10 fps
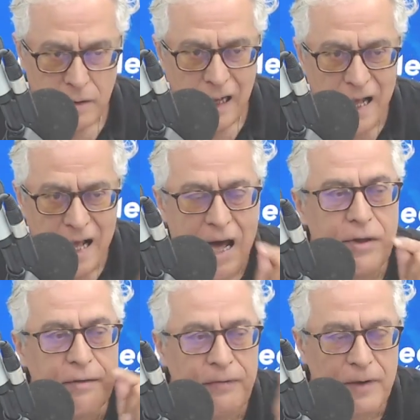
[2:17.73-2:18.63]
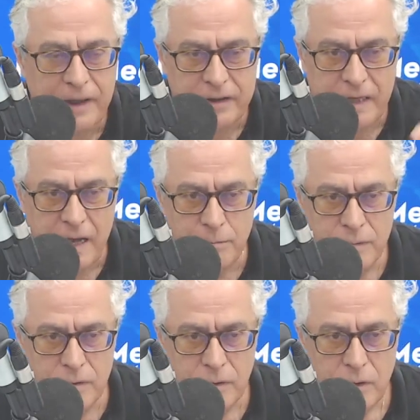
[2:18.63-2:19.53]
حاضر في الخطاب
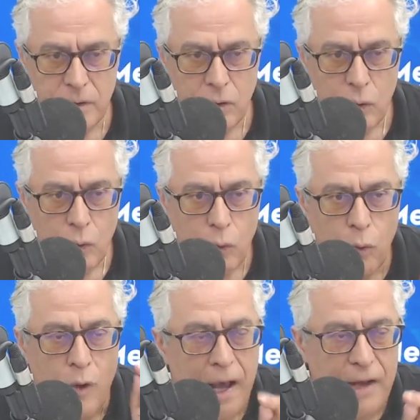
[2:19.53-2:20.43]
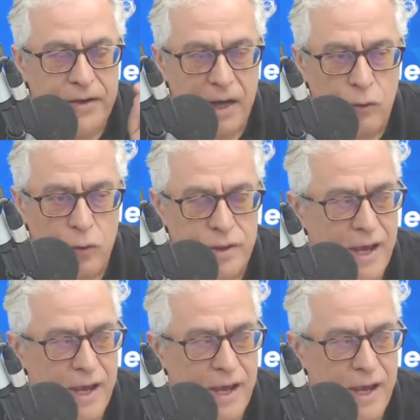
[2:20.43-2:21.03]
وأن يكون